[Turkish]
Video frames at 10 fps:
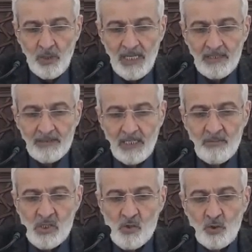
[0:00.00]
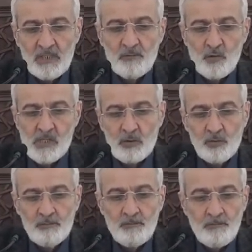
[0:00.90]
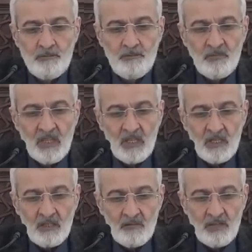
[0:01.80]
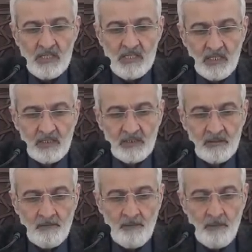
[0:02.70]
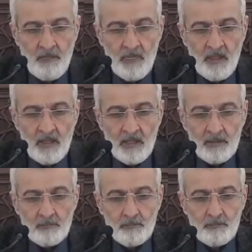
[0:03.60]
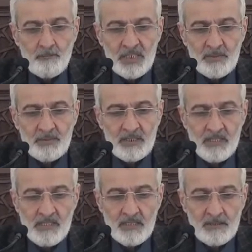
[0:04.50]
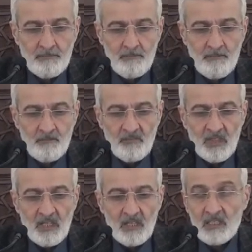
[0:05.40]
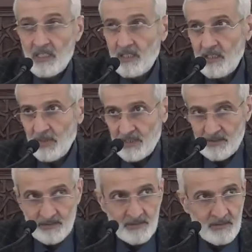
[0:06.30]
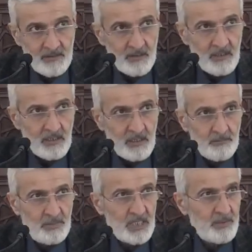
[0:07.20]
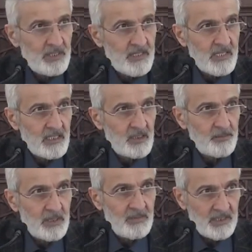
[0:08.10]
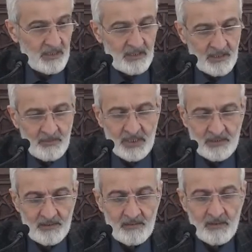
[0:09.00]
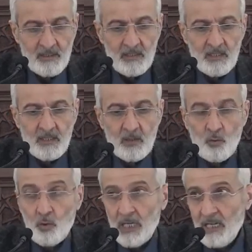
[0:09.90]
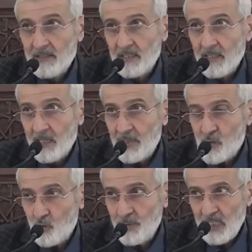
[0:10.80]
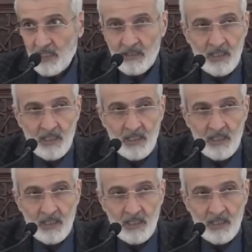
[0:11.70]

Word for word: Ve la telvizu enfusekum ve sakın birbirinizi karalamayın. Birbirinizi ayıplamayın, kınamayın. Ve la tenabezu bil